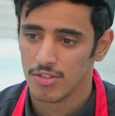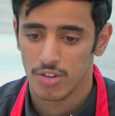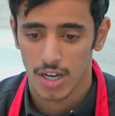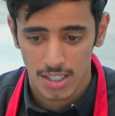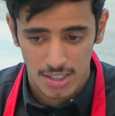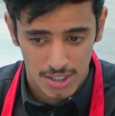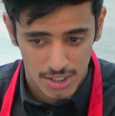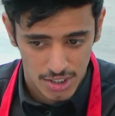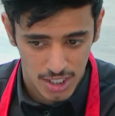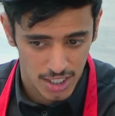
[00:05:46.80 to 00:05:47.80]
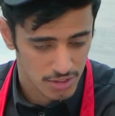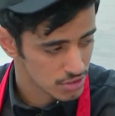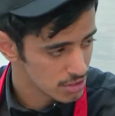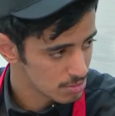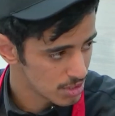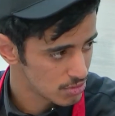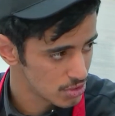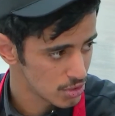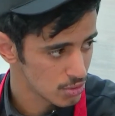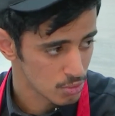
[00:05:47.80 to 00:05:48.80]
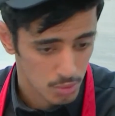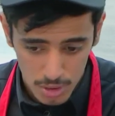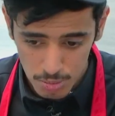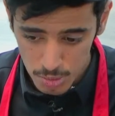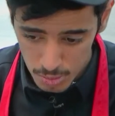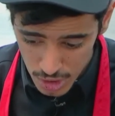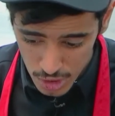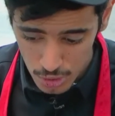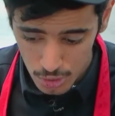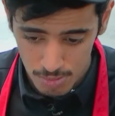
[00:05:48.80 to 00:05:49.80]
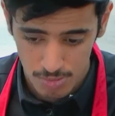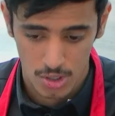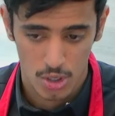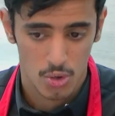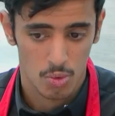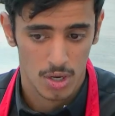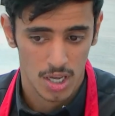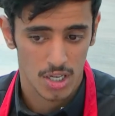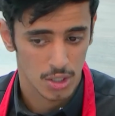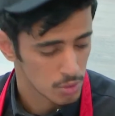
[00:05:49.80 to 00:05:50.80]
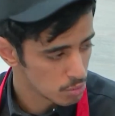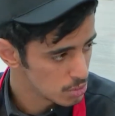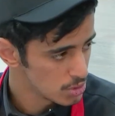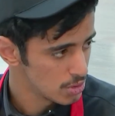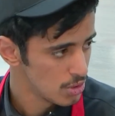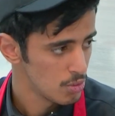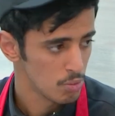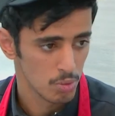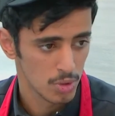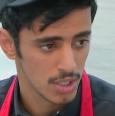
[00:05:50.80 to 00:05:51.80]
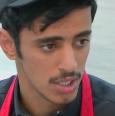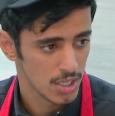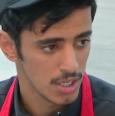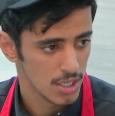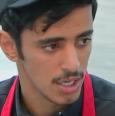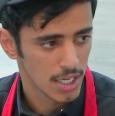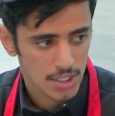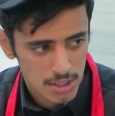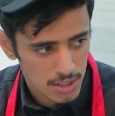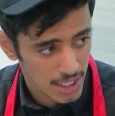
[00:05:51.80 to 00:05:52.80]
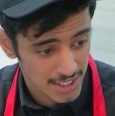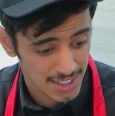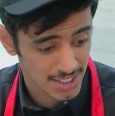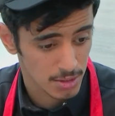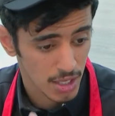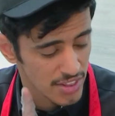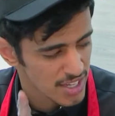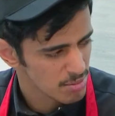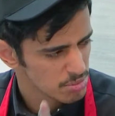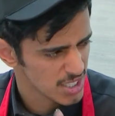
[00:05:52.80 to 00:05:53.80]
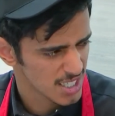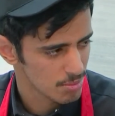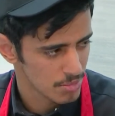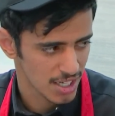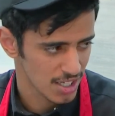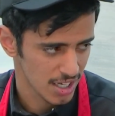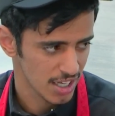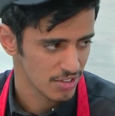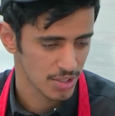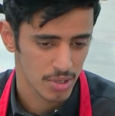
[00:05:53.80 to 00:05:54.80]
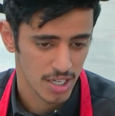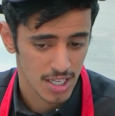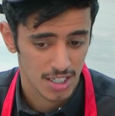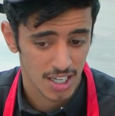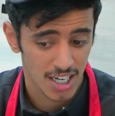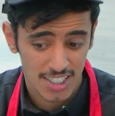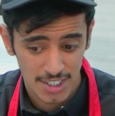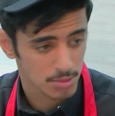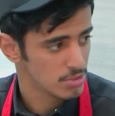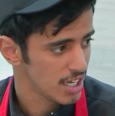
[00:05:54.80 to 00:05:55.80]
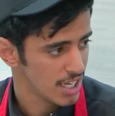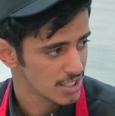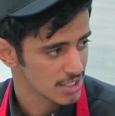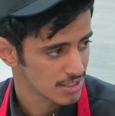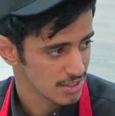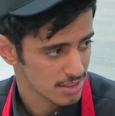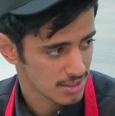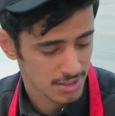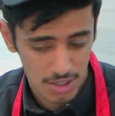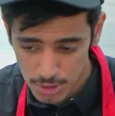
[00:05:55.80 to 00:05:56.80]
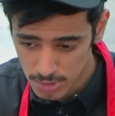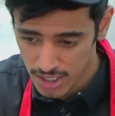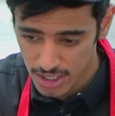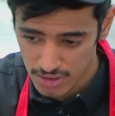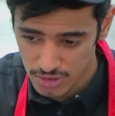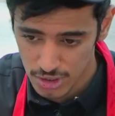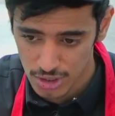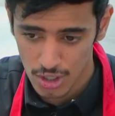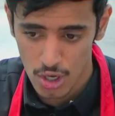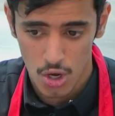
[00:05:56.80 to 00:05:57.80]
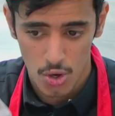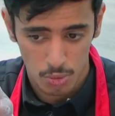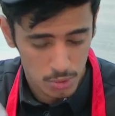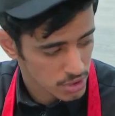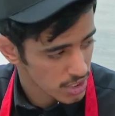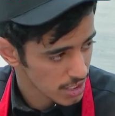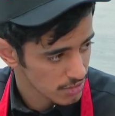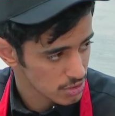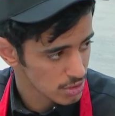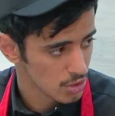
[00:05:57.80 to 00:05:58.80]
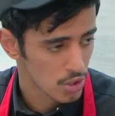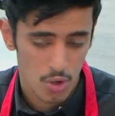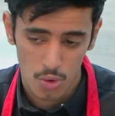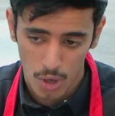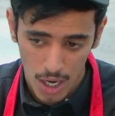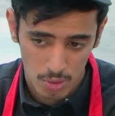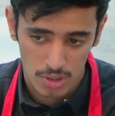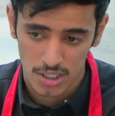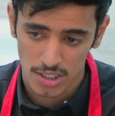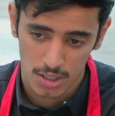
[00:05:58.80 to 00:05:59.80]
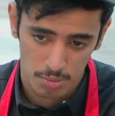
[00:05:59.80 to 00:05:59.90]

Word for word: فأنت اصنع نفسك بنفسك وابد من اليوم وخلك قوي ولا لا تعتمد هذه أهم شيء كلمة عرفتها منها قال لا تعتمد على أحد اعتمد على نفسك واصنع نفسك وحاول انك تطلع